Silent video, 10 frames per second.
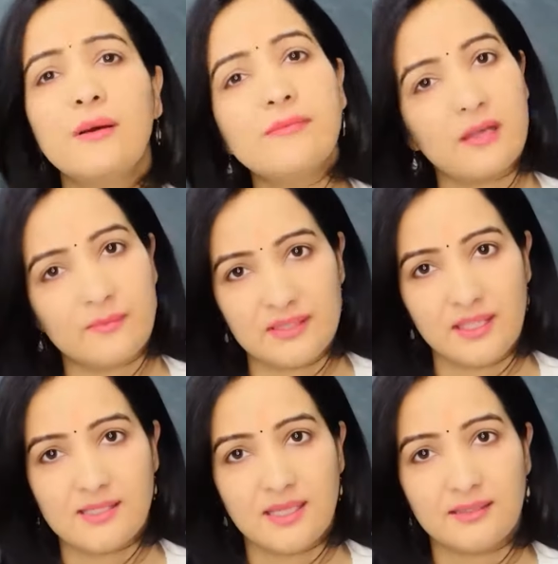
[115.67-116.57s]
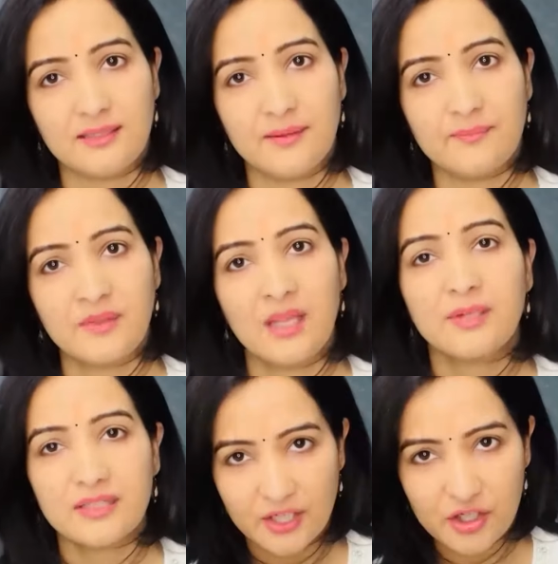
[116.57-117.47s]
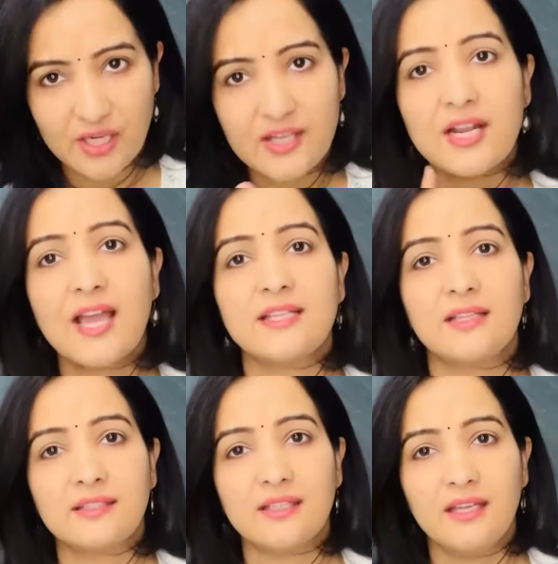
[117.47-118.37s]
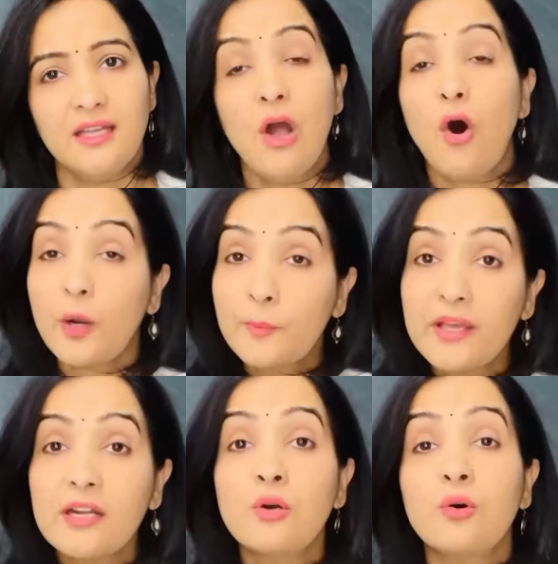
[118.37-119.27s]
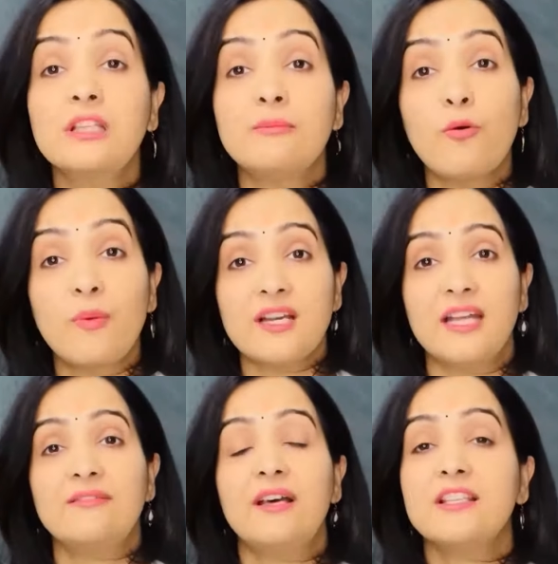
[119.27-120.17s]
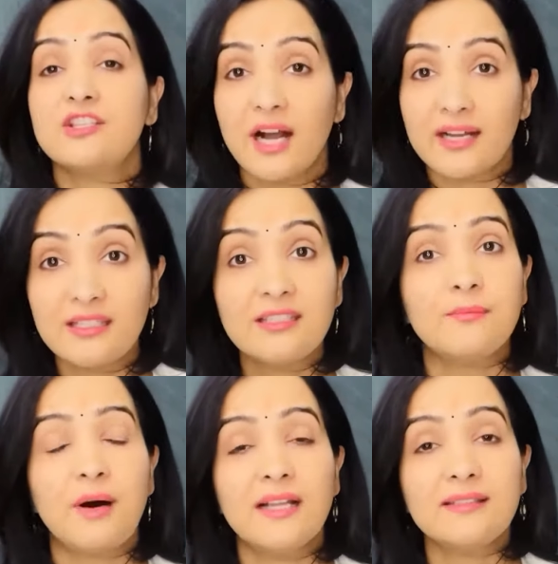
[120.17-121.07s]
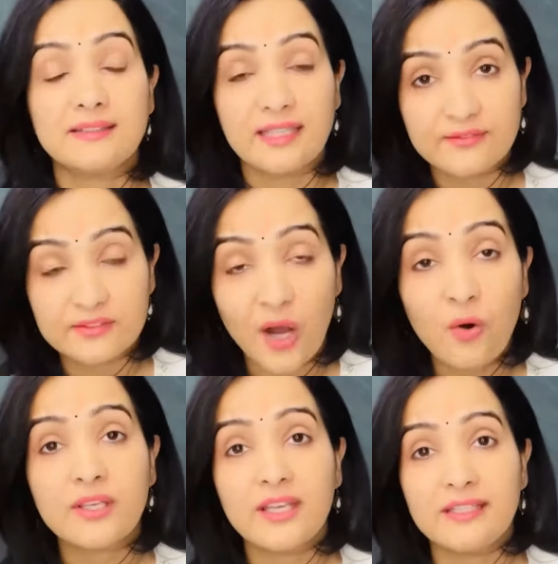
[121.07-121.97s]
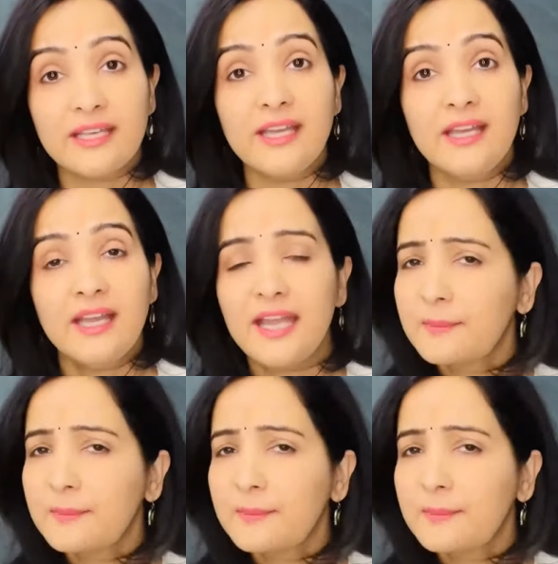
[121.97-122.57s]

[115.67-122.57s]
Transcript: भी अर्पित की जाती है फिर दक्षिणा चढ़ाई जाती है और फिर ढोल दमाऊ बजाने वाले जागरी की बात देवताओं के लिए एक